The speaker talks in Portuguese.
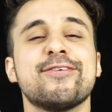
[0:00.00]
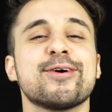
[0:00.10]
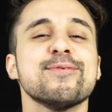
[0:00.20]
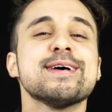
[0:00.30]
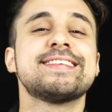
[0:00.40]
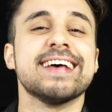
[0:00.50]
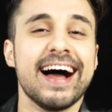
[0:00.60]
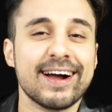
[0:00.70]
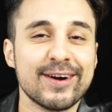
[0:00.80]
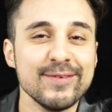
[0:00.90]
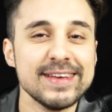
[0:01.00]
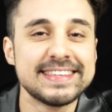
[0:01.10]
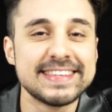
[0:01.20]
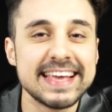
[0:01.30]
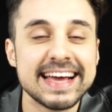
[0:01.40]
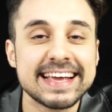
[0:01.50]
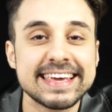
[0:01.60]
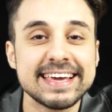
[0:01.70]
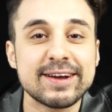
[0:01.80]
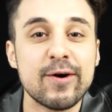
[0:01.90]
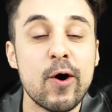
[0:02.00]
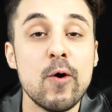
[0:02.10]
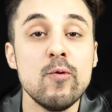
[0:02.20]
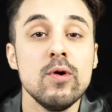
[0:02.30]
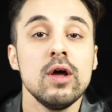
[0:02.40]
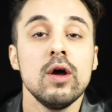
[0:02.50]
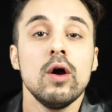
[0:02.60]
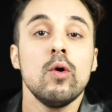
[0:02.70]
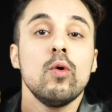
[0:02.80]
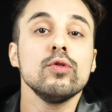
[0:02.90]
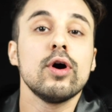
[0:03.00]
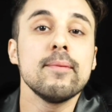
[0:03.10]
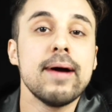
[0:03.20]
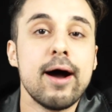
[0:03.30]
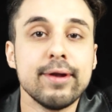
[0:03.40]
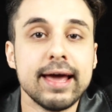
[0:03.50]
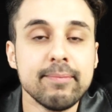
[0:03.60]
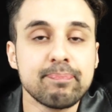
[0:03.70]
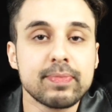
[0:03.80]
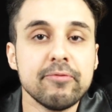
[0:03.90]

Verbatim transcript: Vou começar. Comecei aqui com o normal, né?